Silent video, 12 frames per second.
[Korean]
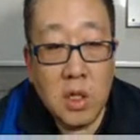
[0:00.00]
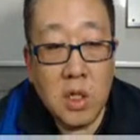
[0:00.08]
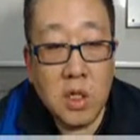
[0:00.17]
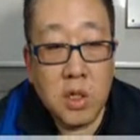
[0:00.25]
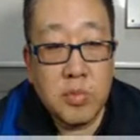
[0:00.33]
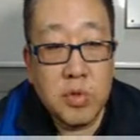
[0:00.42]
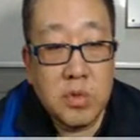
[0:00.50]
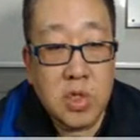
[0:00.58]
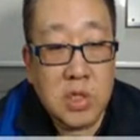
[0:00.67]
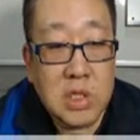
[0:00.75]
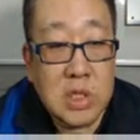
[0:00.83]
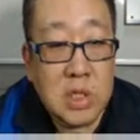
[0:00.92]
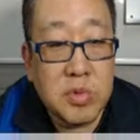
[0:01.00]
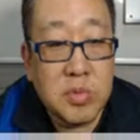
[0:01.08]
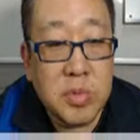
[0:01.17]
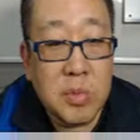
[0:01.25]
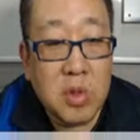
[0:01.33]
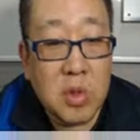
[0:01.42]
불, 정치자가 불법
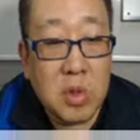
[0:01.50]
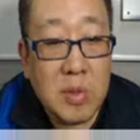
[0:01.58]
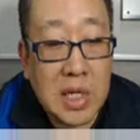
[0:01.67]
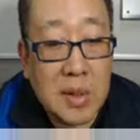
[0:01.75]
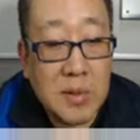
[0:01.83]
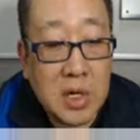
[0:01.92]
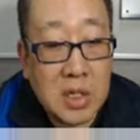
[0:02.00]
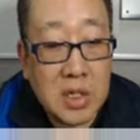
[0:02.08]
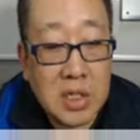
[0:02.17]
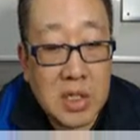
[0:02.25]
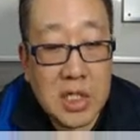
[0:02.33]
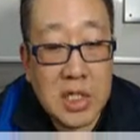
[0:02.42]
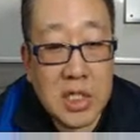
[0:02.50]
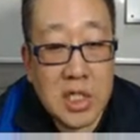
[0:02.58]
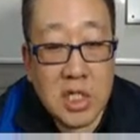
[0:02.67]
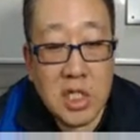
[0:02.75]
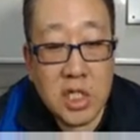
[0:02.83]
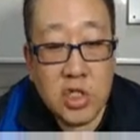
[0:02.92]
브로커를 만나면
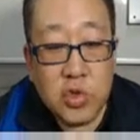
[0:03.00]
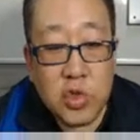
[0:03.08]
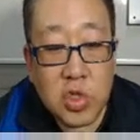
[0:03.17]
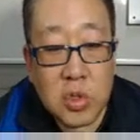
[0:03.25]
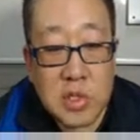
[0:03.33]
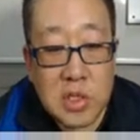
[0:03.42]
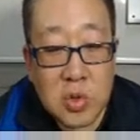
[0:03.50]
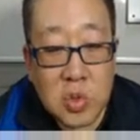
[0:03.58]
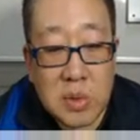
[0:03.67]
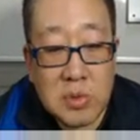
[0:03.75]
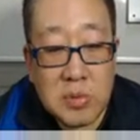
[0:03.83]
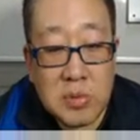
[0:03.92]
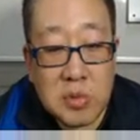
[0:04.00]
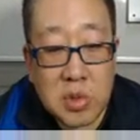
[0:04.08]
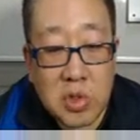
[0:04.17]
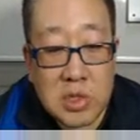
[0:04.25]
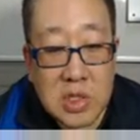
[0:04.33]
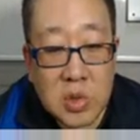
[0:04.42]
중소기업진흥원이나 불법 브로커
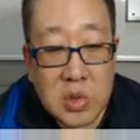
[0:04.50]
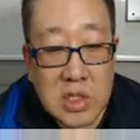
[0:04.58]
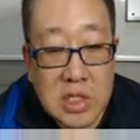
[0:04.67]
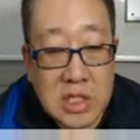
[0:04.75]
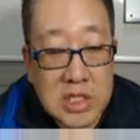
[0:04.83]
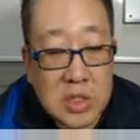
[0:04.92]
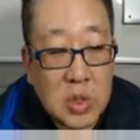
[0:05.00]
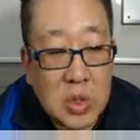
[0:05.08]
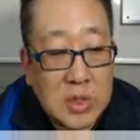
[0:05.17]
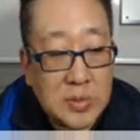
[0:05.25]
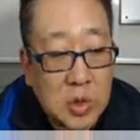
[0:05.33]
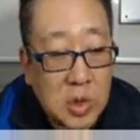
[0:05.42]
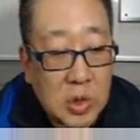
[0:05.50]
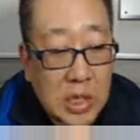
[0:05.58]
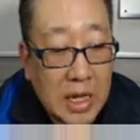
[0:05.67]
신고센터에 신고하십시오. 네.